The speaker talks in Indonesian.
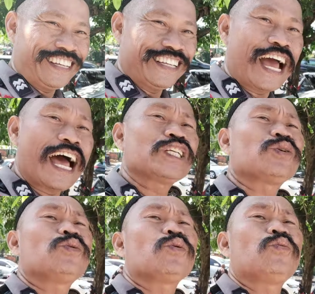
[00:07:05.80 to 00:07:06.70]
Ya
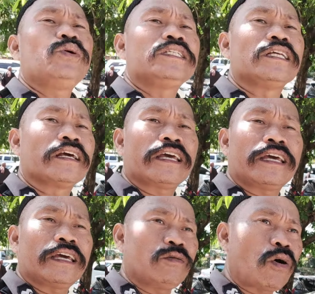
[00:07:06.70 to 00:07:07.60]
sekono kuwi
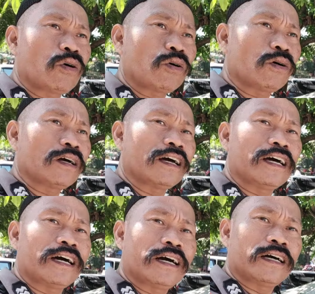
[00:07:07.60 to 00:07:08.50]
jenenge wong
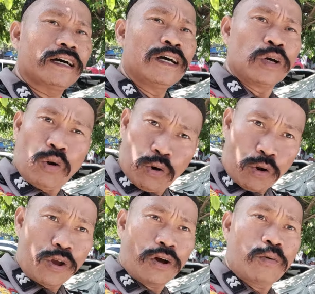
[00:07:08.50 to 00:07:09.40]
eh,
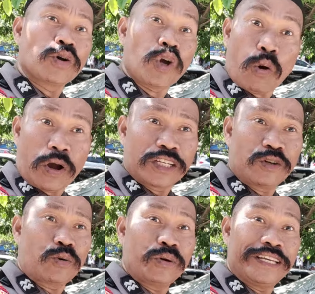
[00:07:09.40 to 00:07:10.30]
ngono ya wong Jawa sing
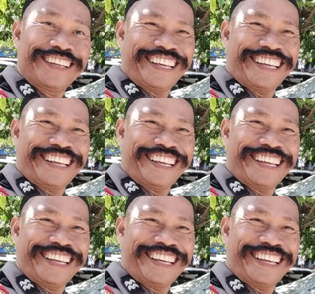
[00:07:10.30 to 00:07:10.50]
ngono kuwi.